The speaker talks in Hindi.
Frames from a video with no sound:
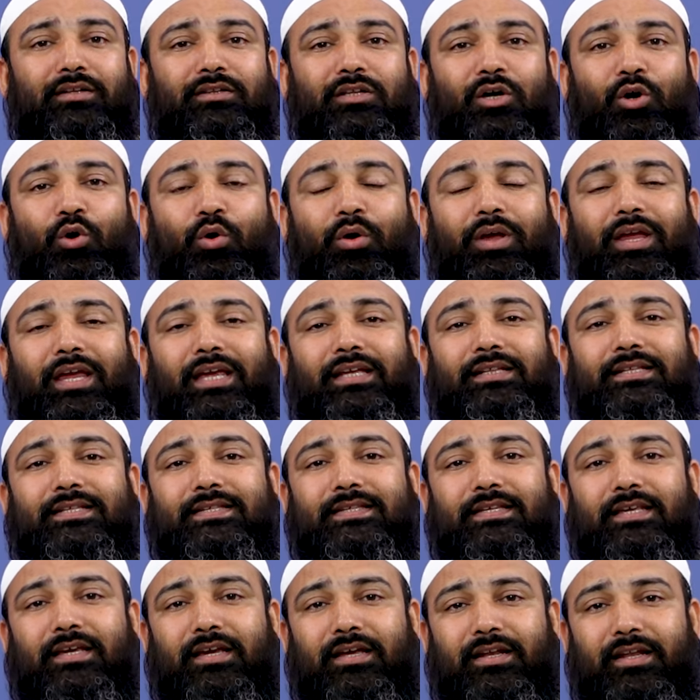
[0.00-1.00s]
तोहद
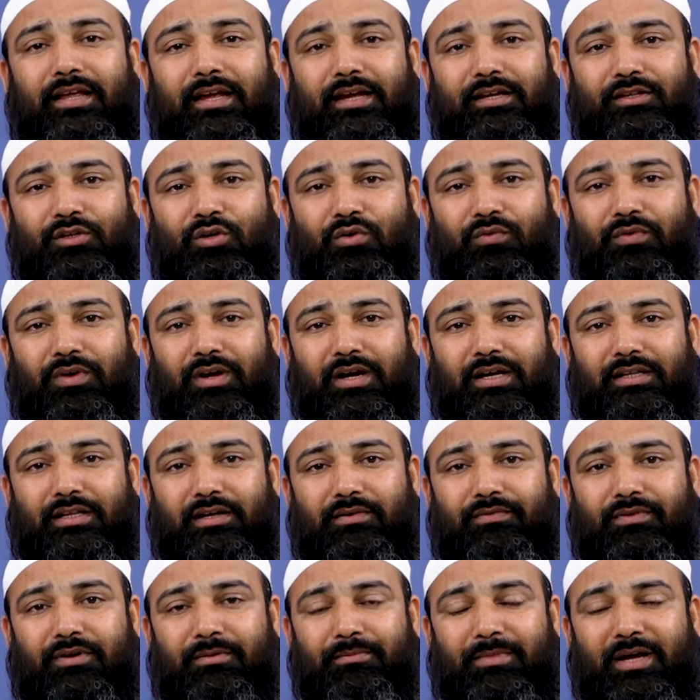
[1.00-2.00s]
सीखने की तोफ़ी
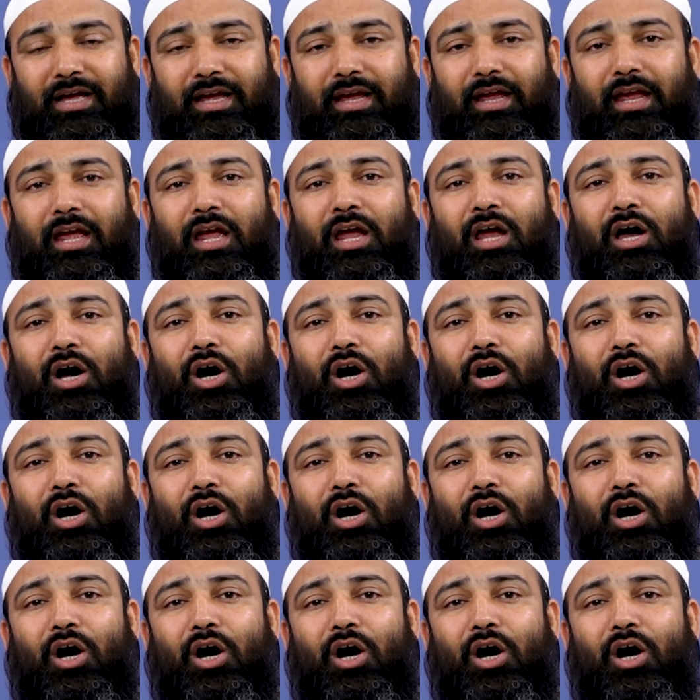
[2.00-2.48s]
फ़रमाए